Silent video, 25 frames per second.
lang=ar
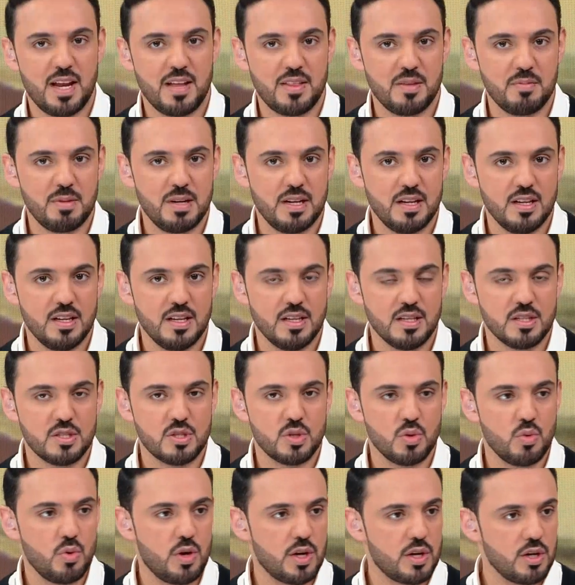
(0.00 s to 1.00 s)
هذه من
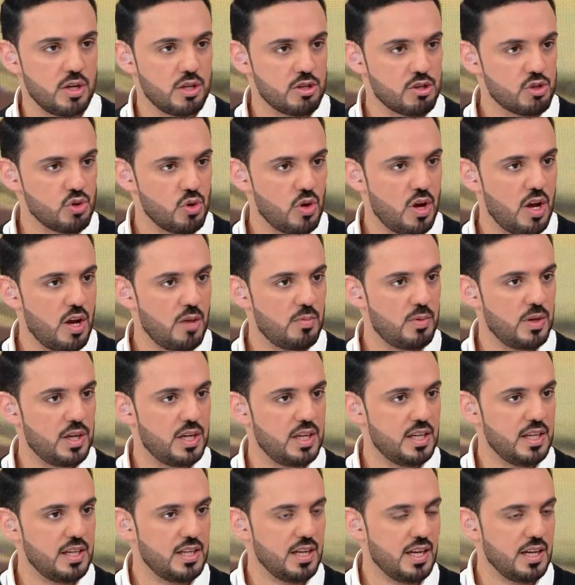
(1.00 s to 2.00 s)
الصور الشهب
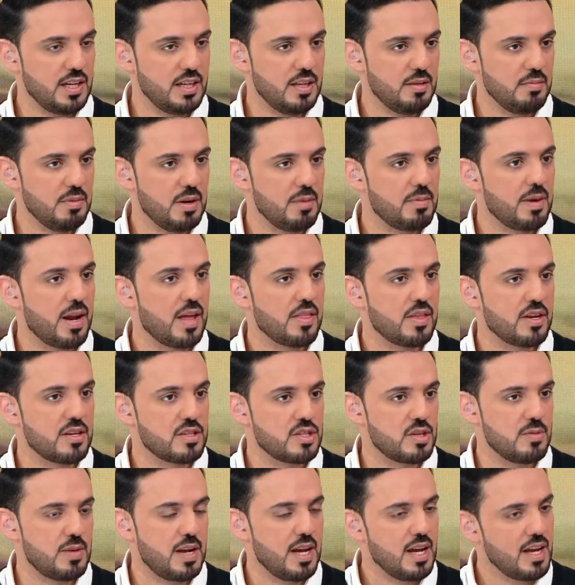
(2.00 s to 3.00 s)
اللي يعني من المناظر
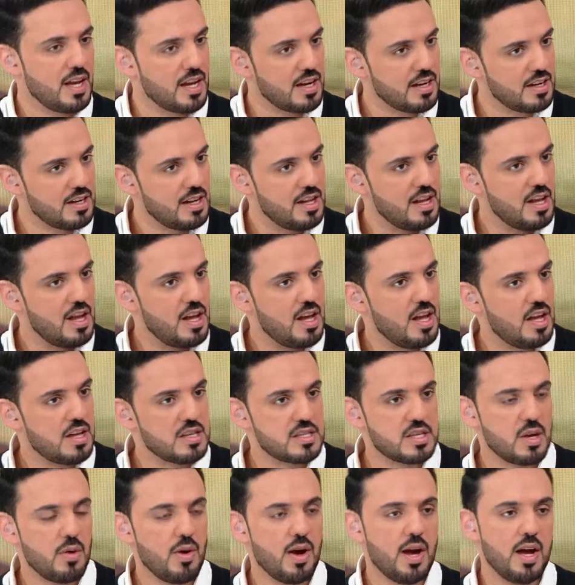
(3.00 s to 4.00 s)
الجميله احيانا
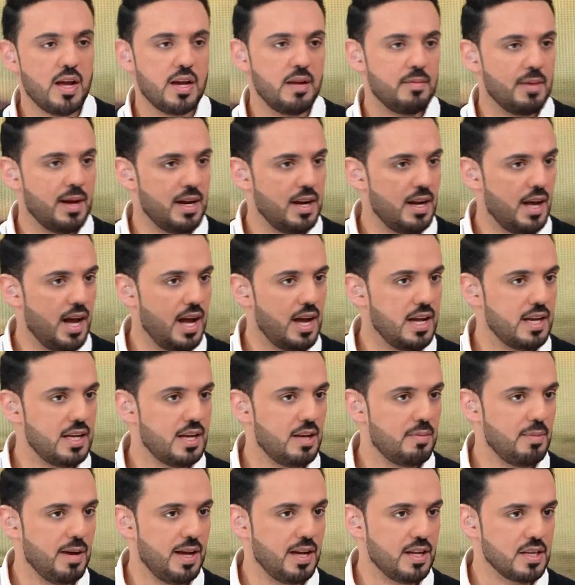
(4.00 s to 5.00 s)
سواء انا مع
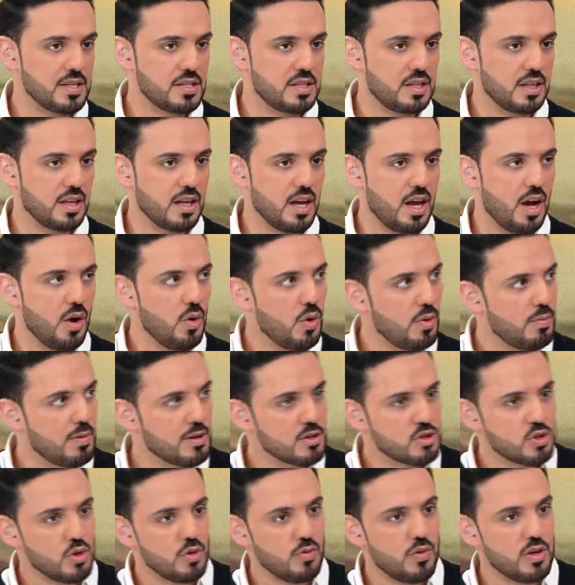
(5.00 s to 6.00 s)
العائله مع الاصدقاء اول ما
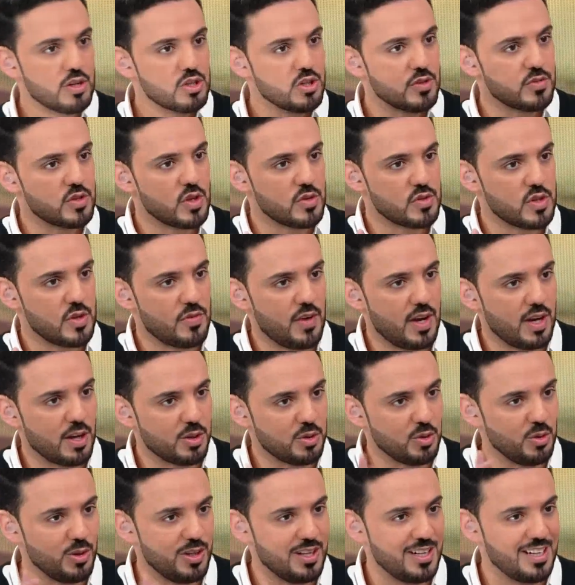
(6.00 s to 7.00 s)
نشوفها شوف شوف شوف على
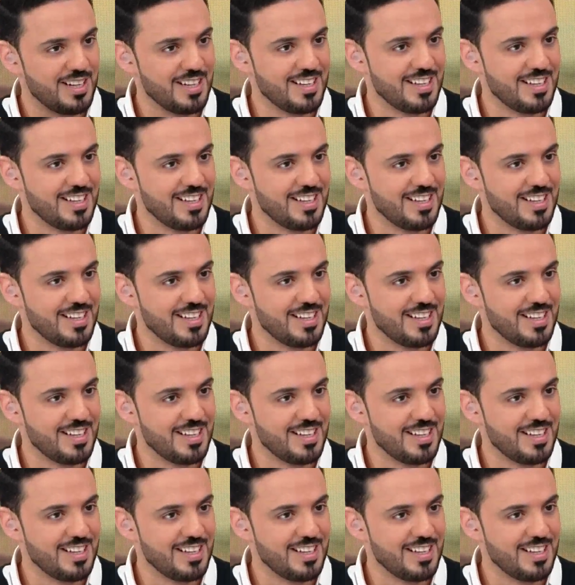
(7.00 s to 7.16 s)
طول